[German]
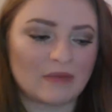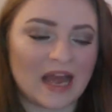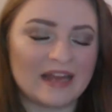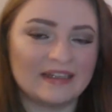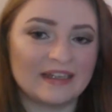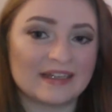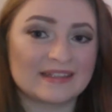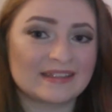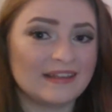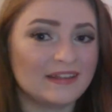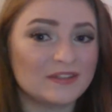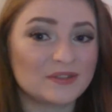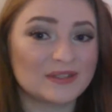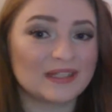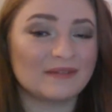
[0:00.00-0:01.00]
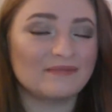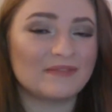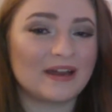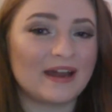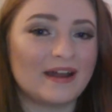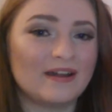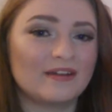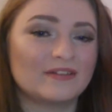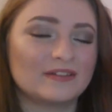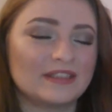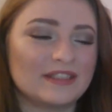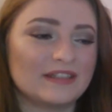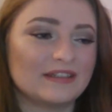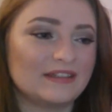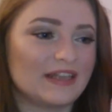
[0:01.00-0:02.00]
ein Jahrzehnt zusammen war
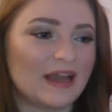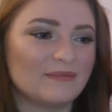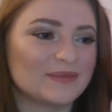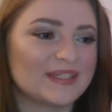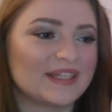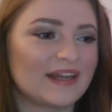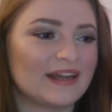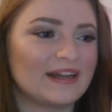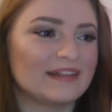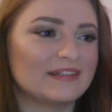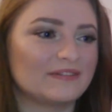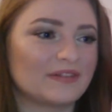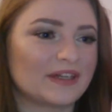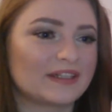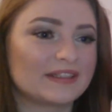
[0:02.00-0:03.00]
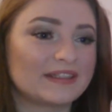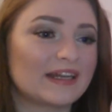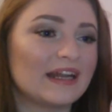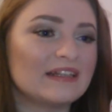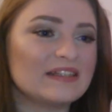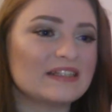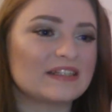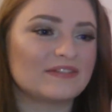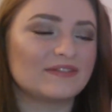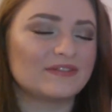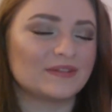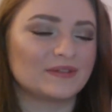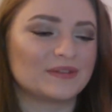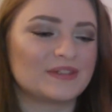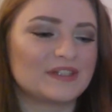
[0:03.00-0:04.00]
und die, die haben sich dann halt einfach getrennt
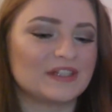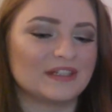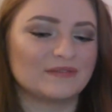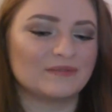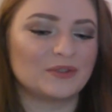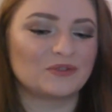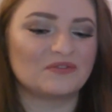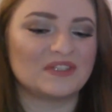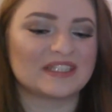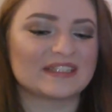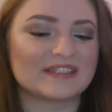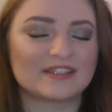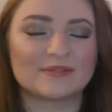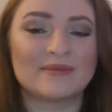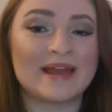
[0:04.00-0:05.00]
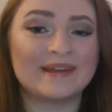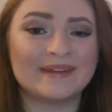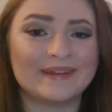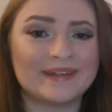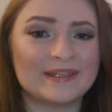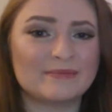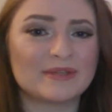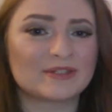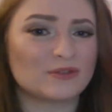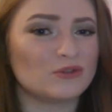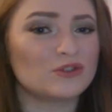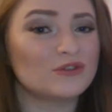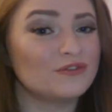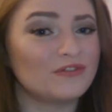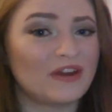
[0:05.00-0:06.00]
und ähm, irgendwie ist es zum Ende hin nicht mehr so
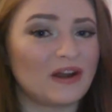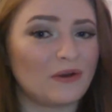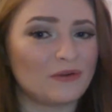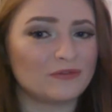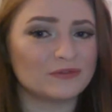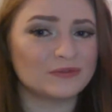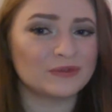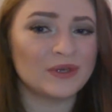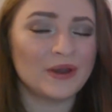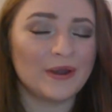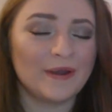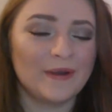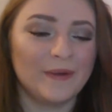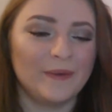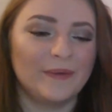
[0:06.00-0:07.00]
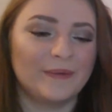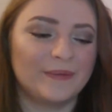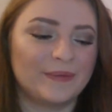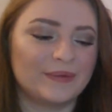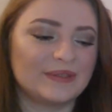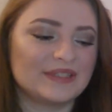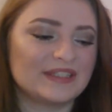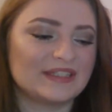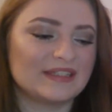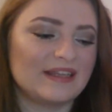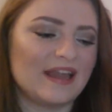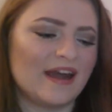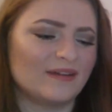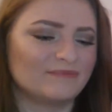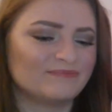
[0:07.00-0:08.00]
schön verlaufen. Und
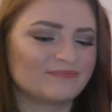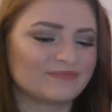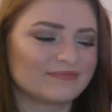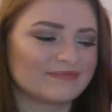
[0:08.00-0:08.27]
ja,